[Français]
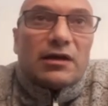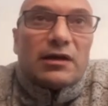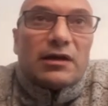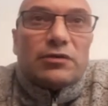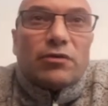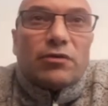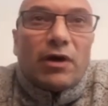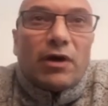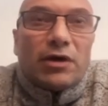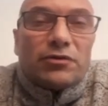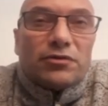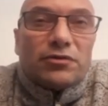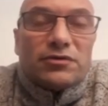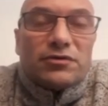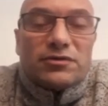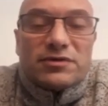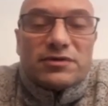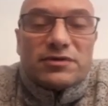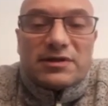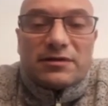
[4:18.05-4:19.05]
Il y aura
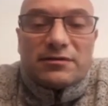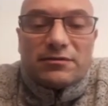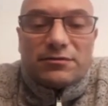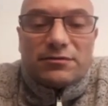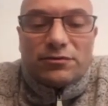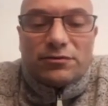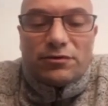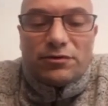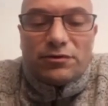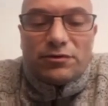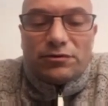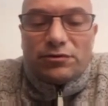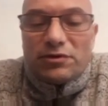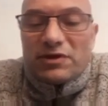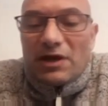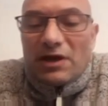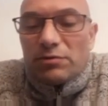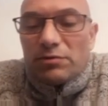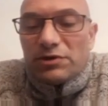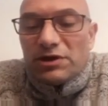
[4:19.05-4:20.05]
une, une,
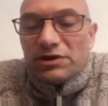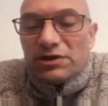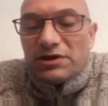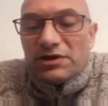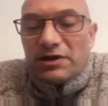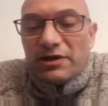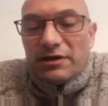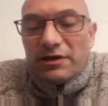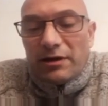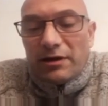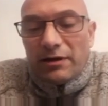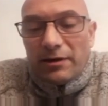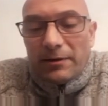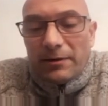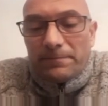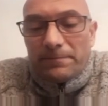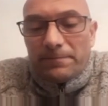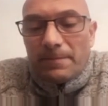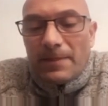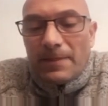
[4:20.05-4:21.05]
table dédiée à
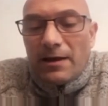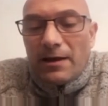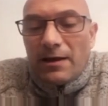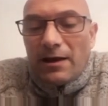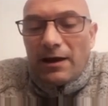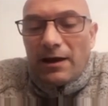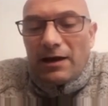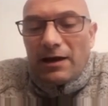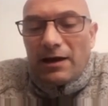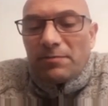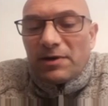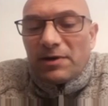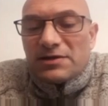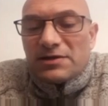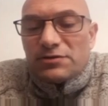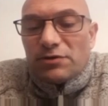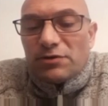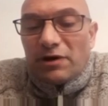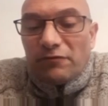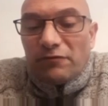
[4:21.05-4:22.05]
la, à la
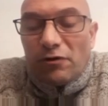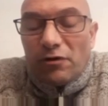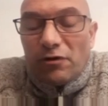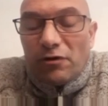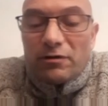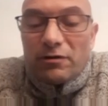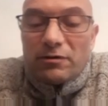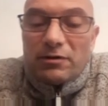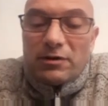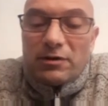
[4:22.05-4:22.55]
prise de Lavore